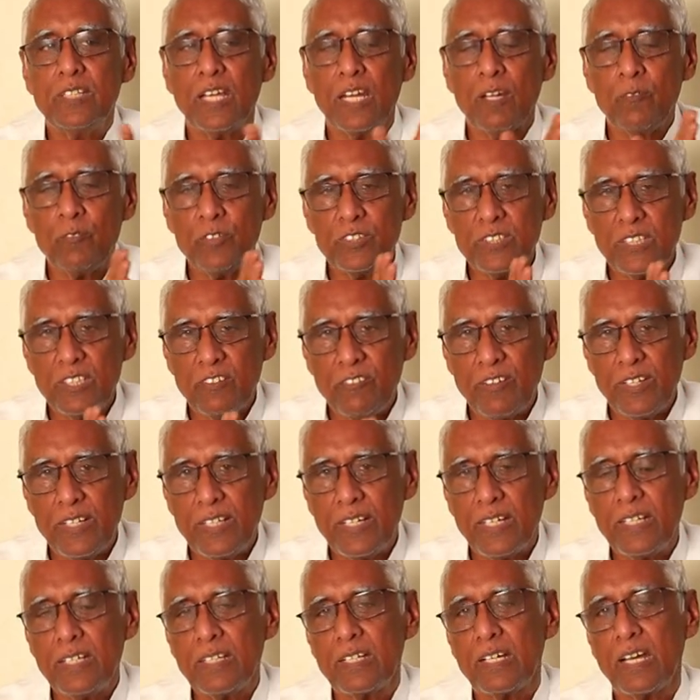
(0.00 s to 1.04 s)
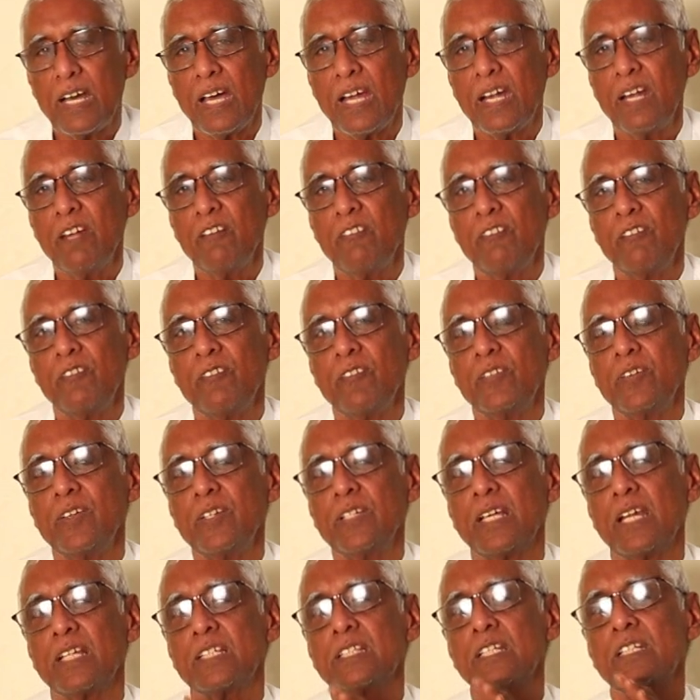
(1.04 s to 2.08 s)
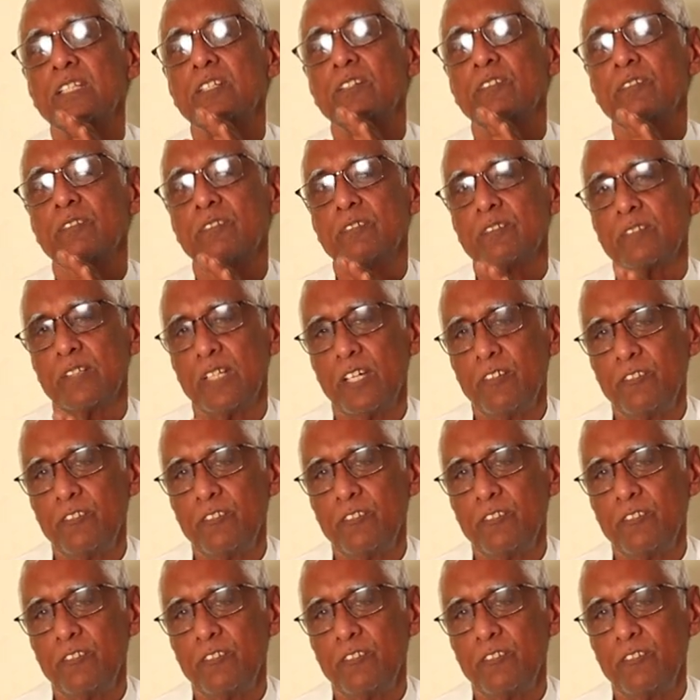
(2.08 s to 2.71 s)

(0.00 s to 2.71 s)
జలముద్ర వేయడానికి కారణం ఏమిటి జలతత్వం